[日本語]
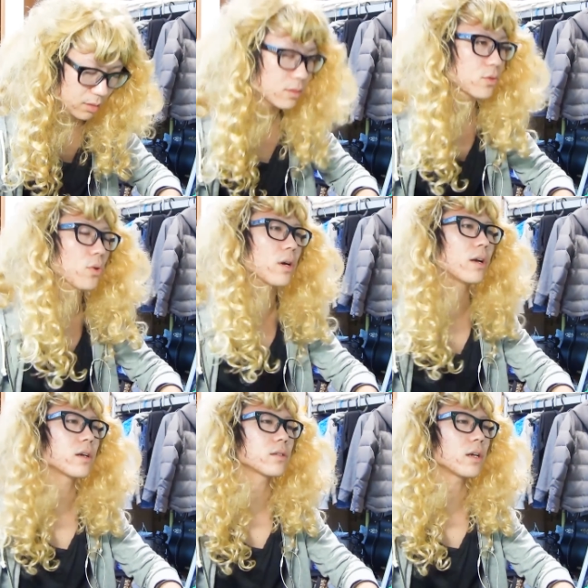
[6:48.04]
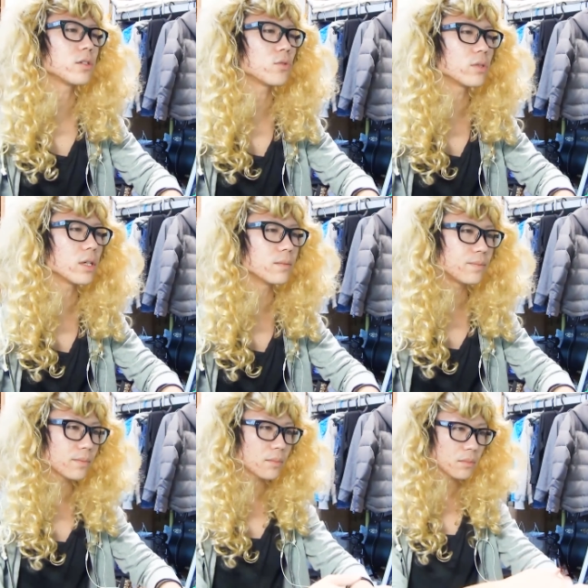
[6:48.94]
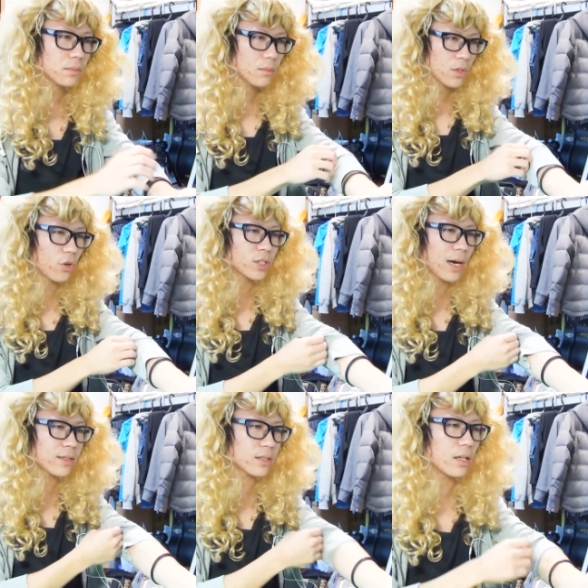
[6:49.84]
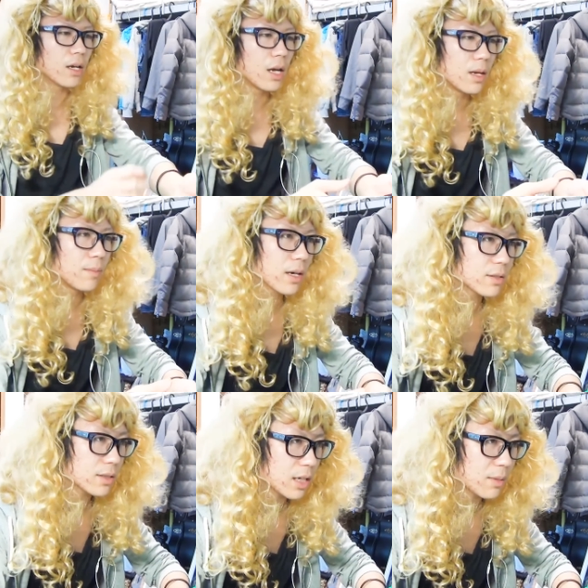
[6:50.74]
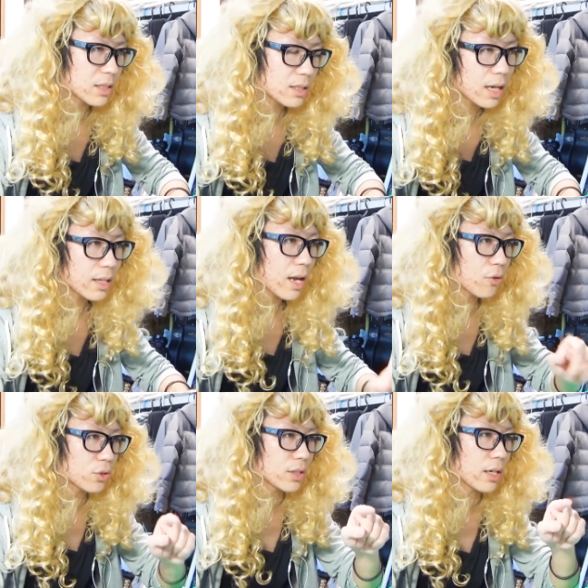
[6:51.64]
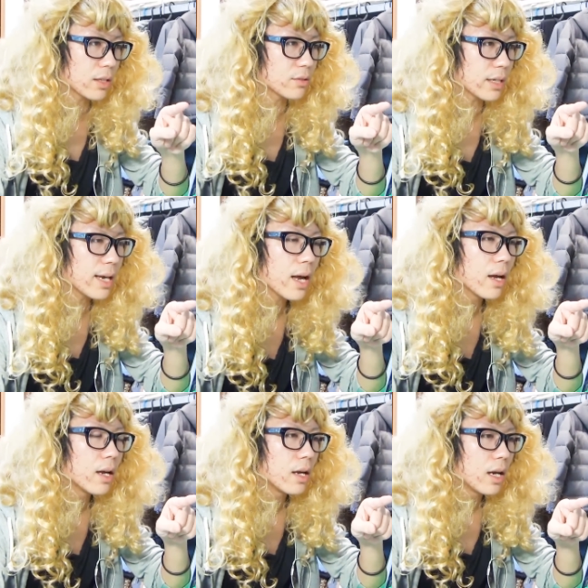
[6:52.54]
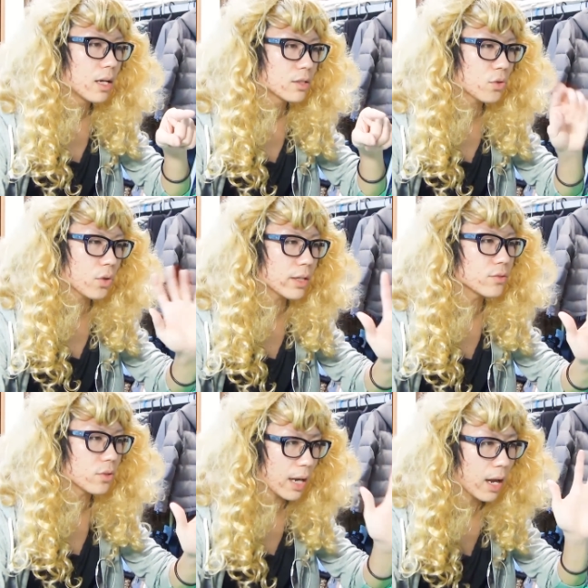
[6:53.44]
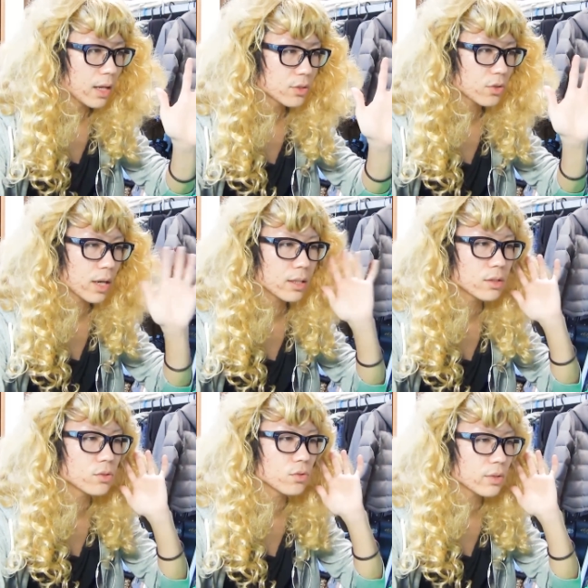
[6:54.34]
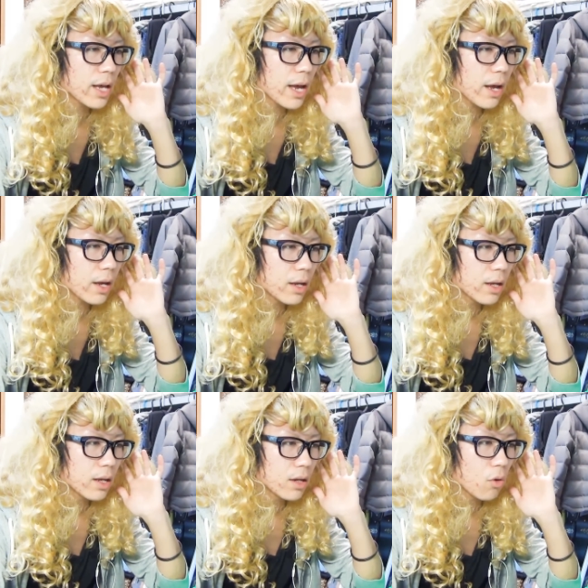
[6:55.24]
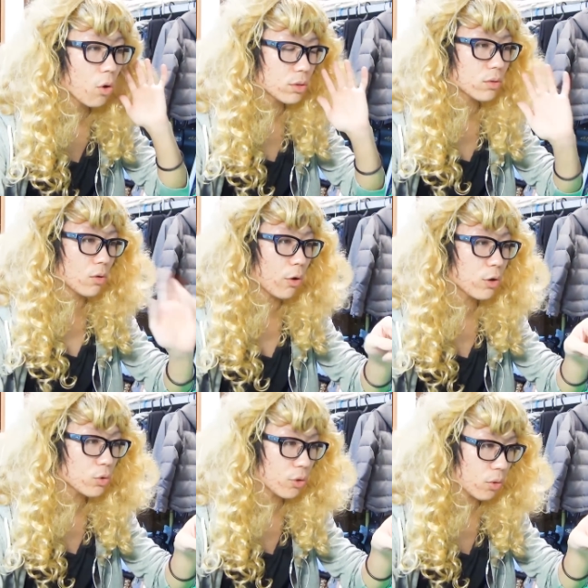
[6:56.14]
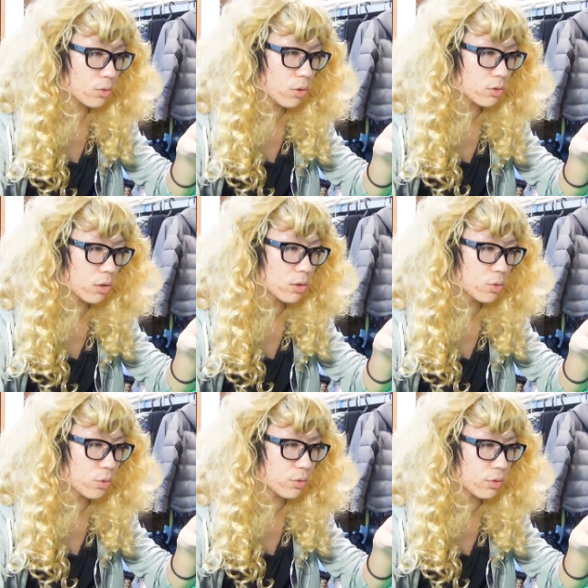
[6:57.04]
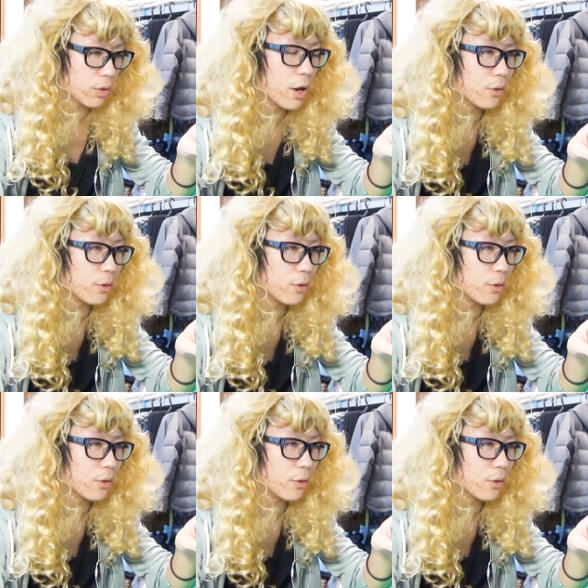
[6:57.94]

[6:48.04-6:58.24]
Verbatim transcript: うんそれがありがたい非常によしマックスマックスになりましたでこの人何かやってくんだっけスロット変えてくるのかスロット変えてくるのでおありがたいななんか勝手に揃えてくれた